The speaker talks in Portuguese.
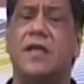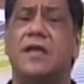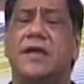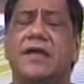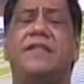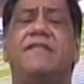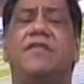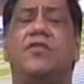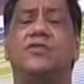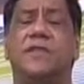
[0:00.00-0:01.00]
E teve
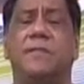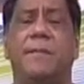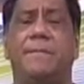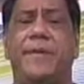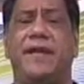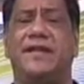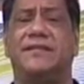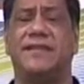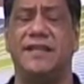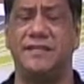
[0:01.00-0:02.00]
gosto também pela
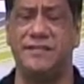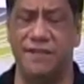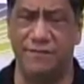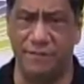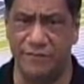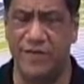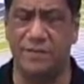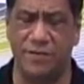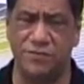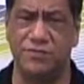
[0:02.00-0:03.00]
Série C. Vamos ver aí,
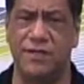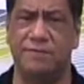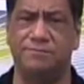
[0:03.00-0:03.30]
pode soltar.